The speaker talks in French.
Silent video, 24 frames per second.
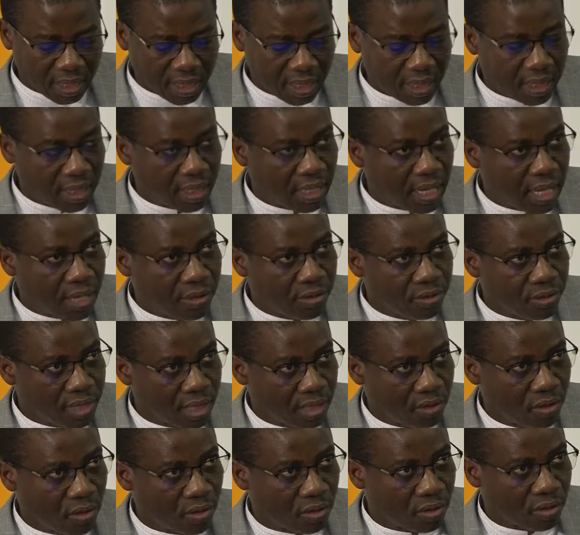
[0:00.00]
Il est
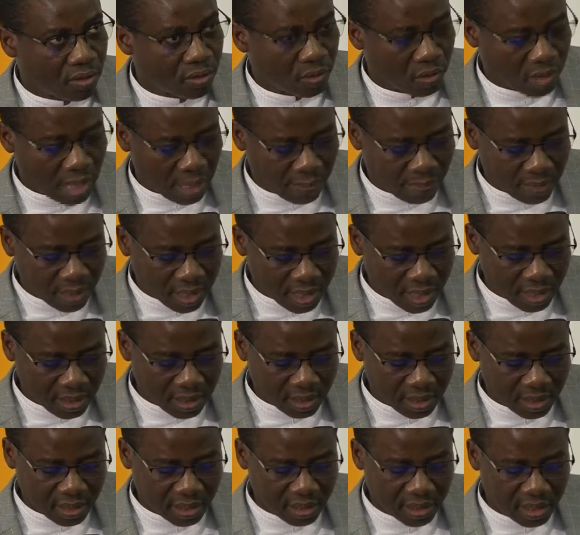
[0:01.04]
utile donc de rappeler
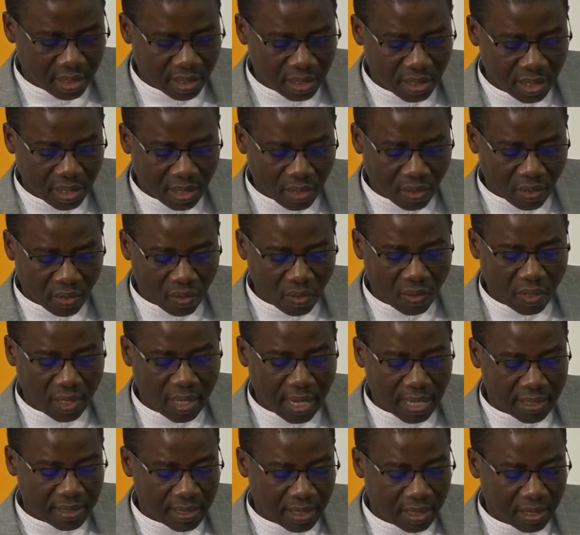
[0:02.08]
que
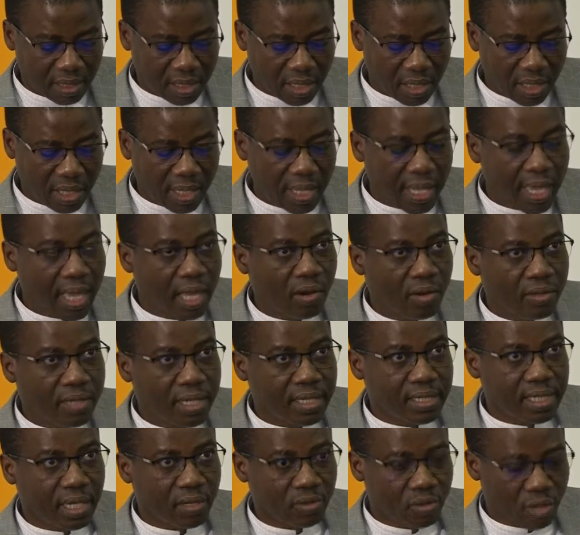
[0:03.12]
la santé est l'un des
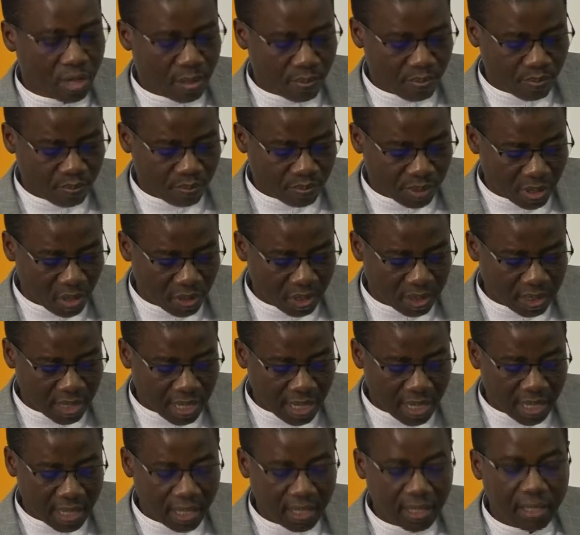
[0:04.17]
secteurs
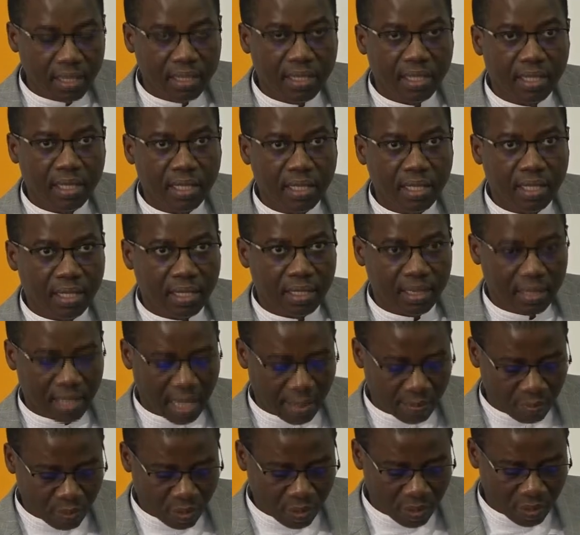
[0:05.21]
prioritaires
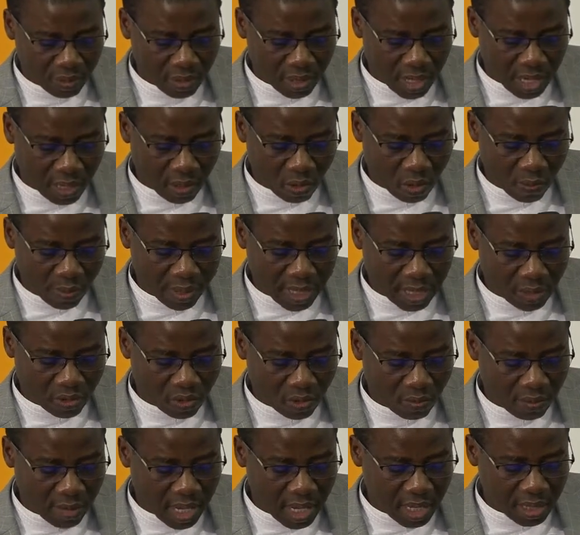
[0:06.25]
d'appui de la
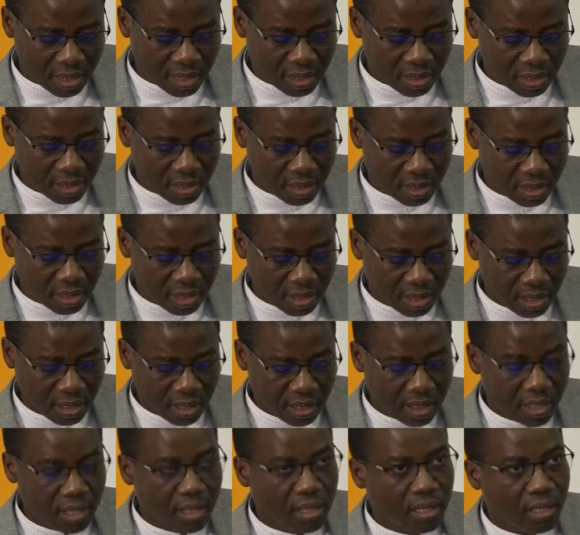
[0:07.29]
coopération belge
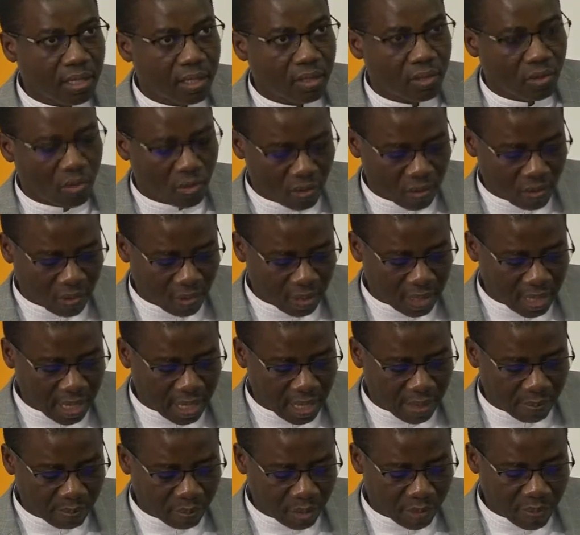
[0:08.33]
dont
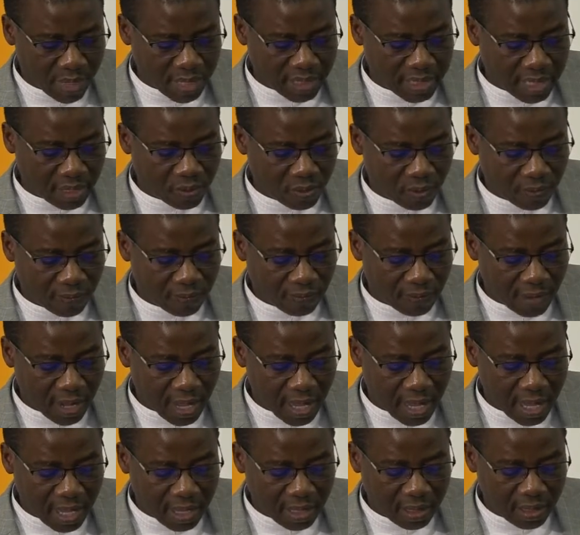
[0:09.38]
les premières actions
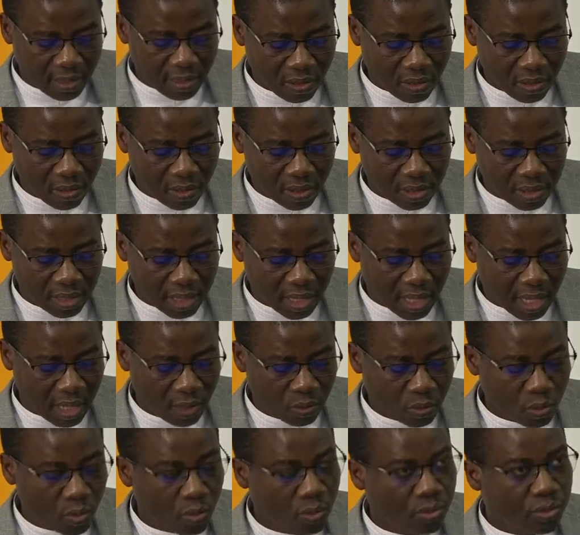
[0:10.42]
phares ont été,
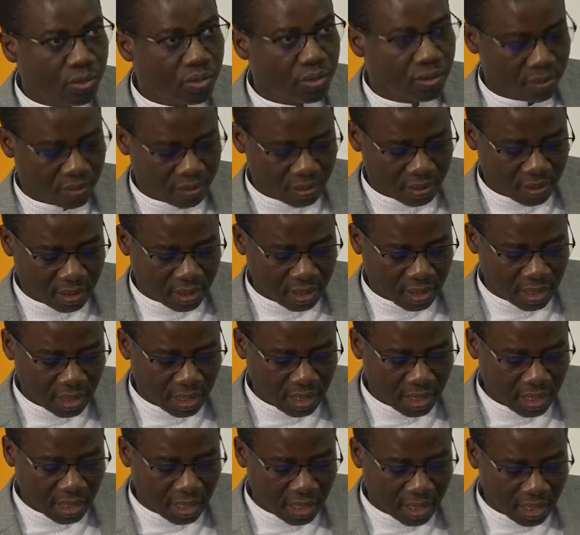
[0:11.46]
entre autres,
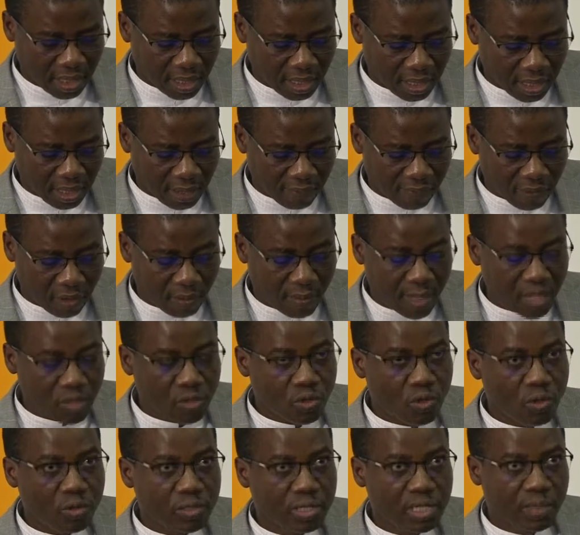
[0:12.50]
les
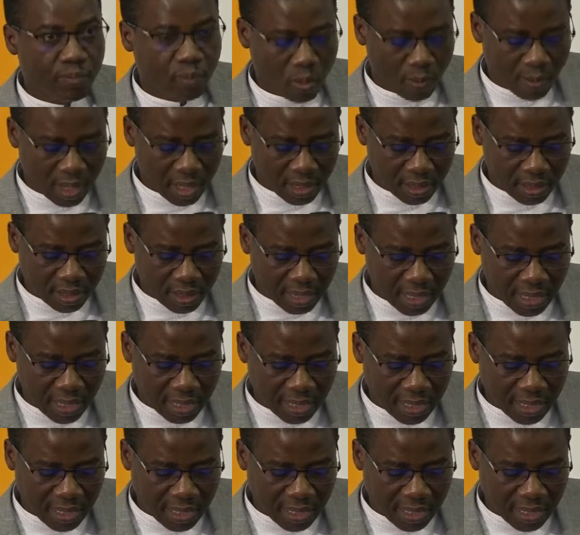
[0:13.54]
formations diplômantes et